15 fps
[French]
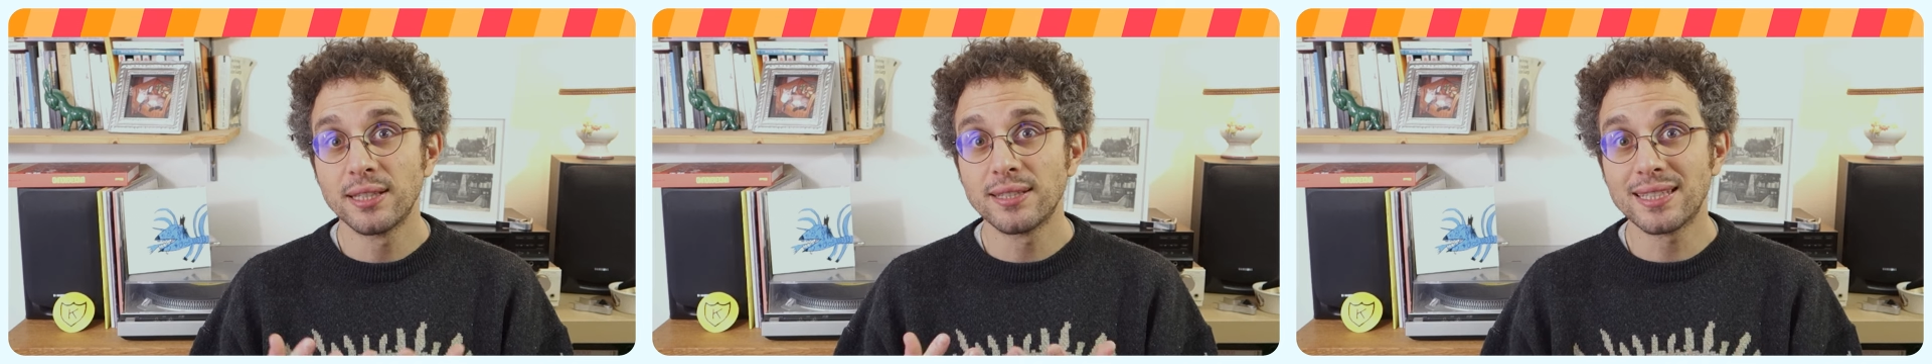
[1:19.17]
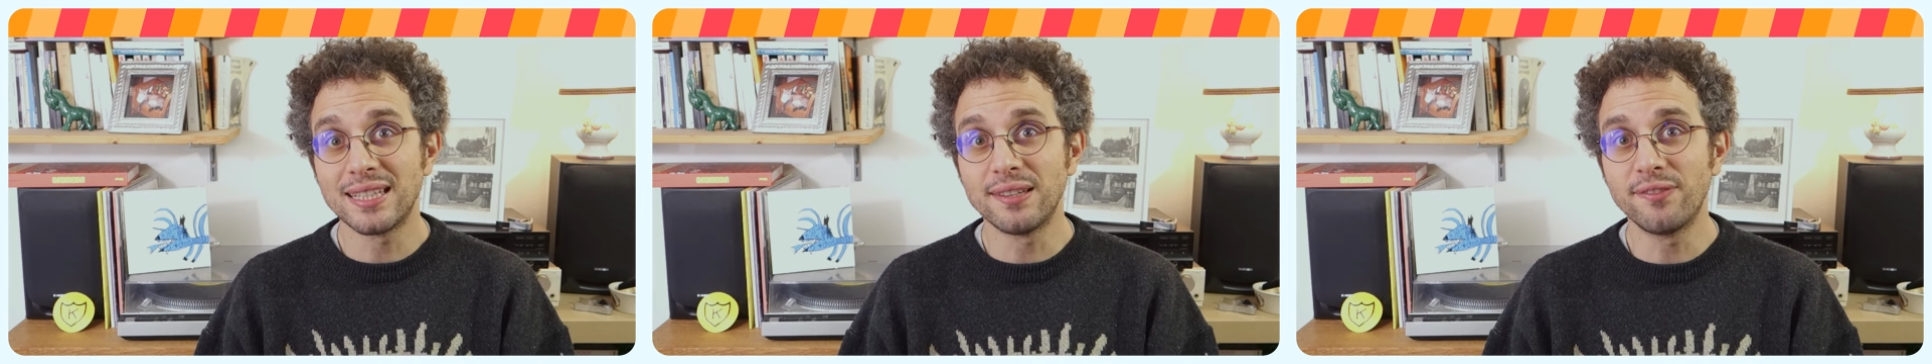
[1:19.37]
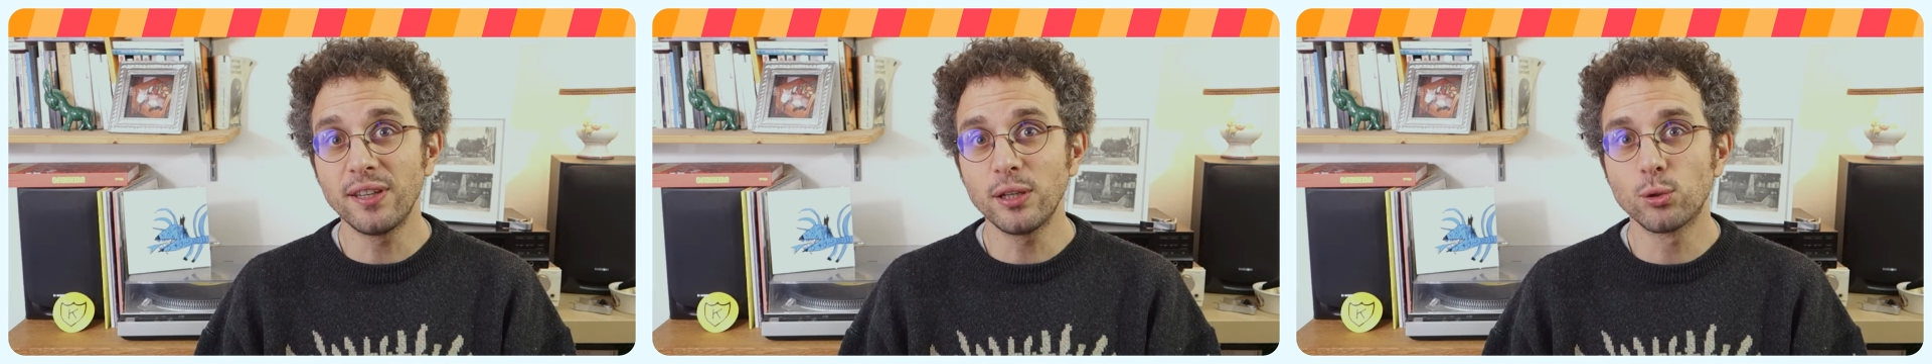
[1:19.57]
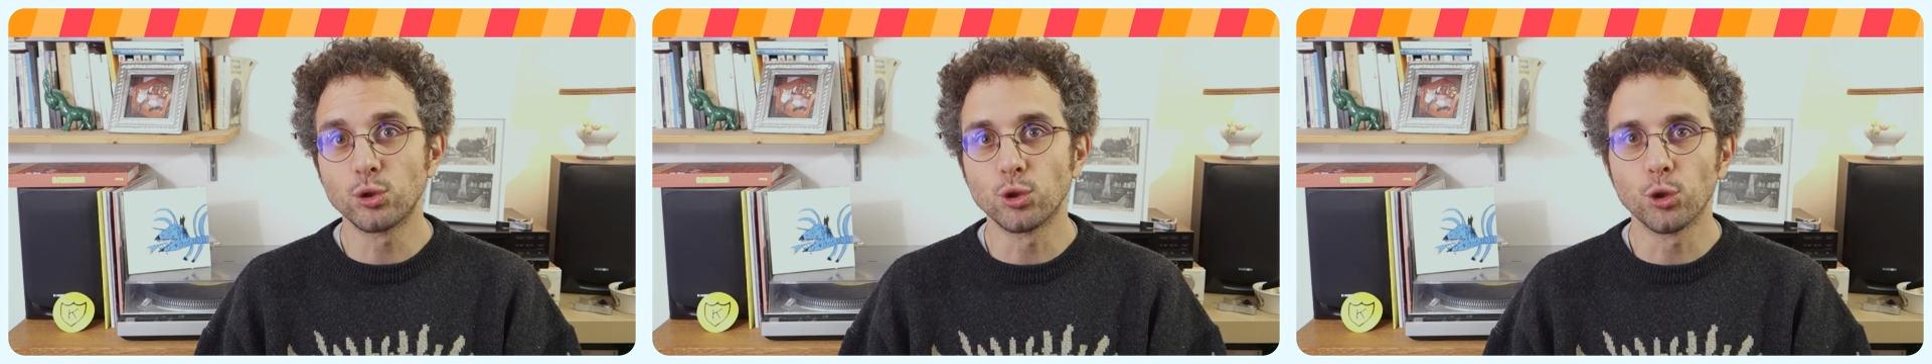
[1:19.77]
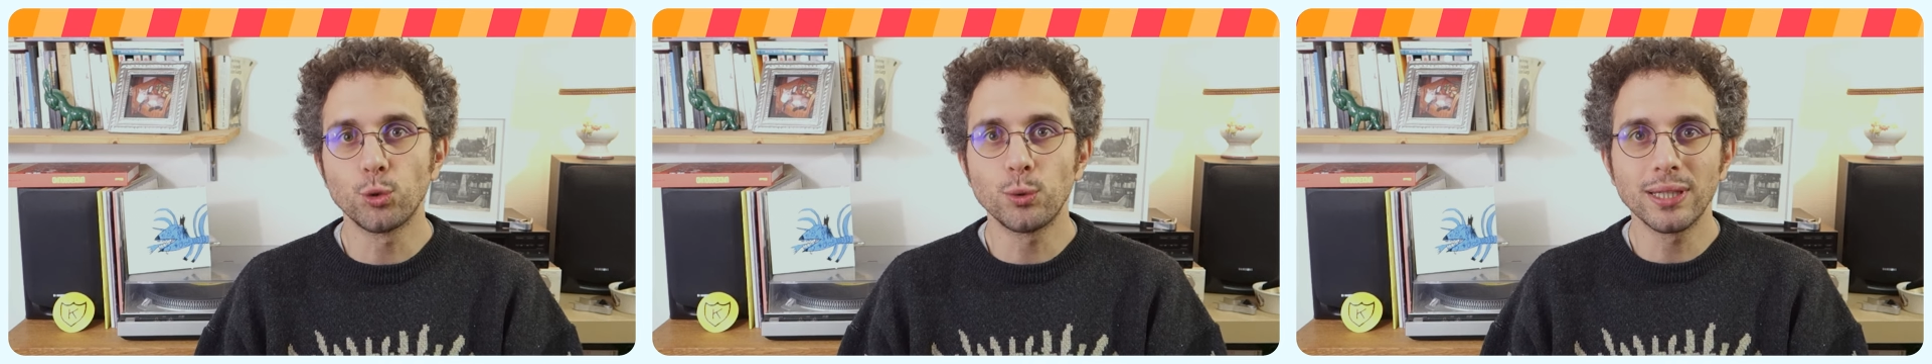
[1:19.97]
Ce qui fait
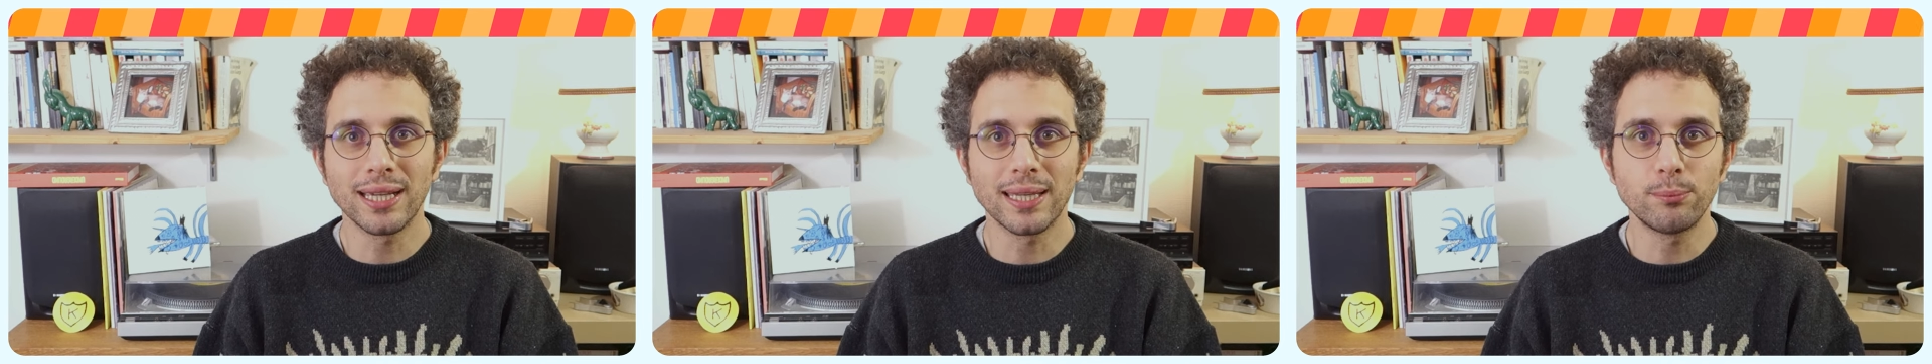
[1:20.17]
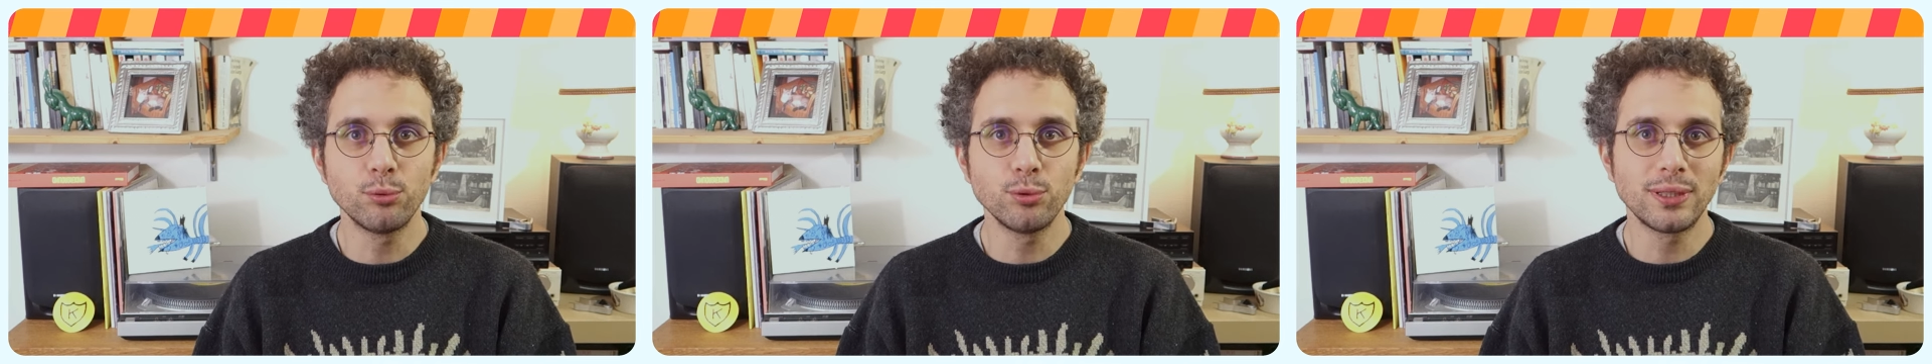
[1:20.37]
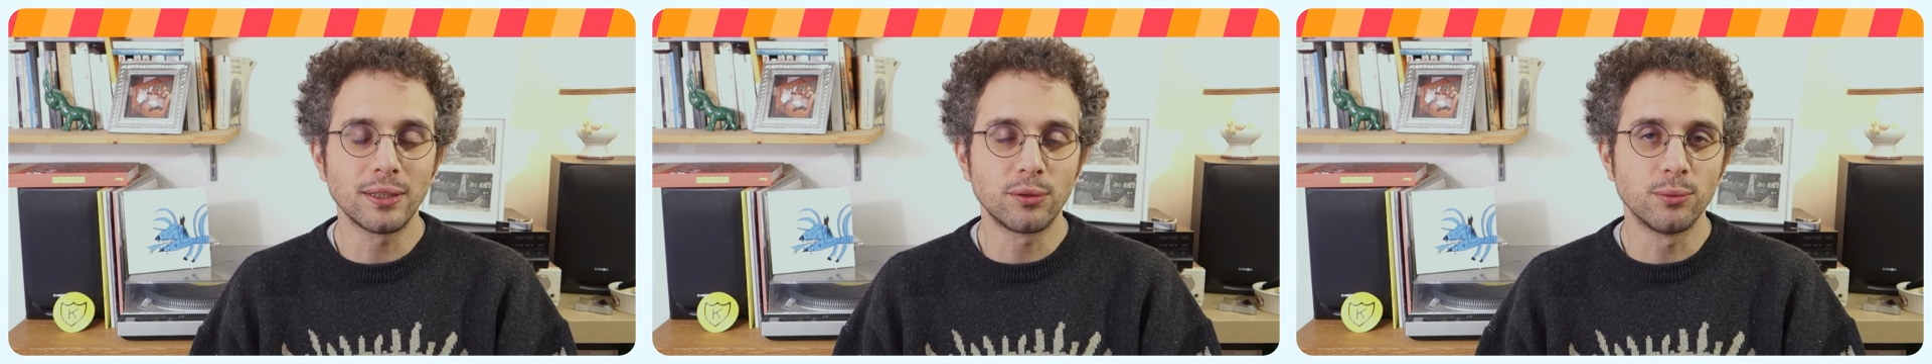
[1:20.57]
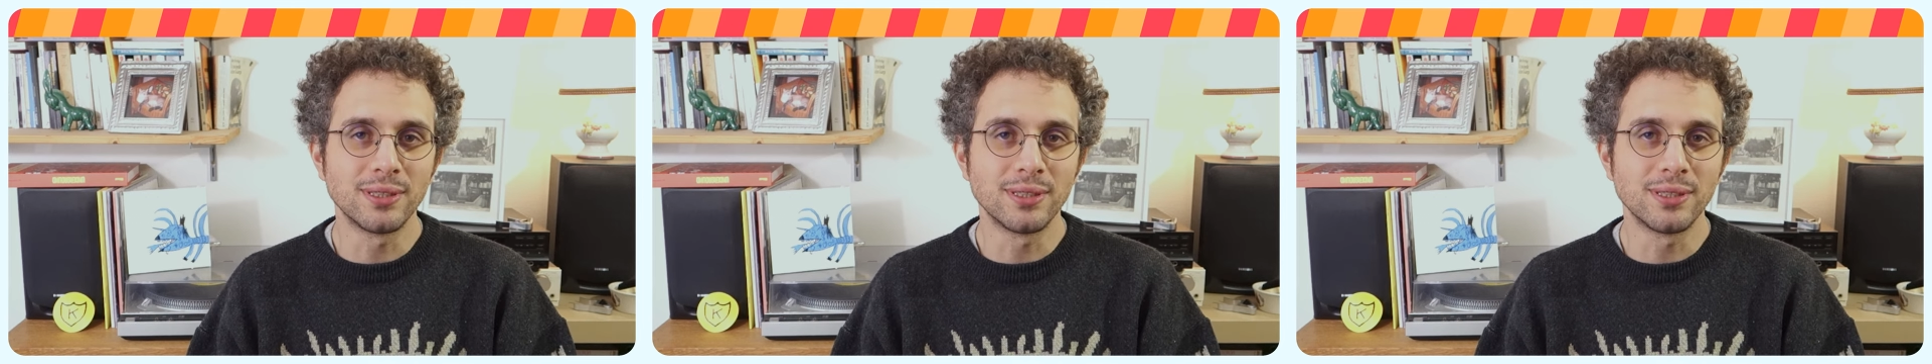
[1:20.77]
qu'aujourd'hui Reboot est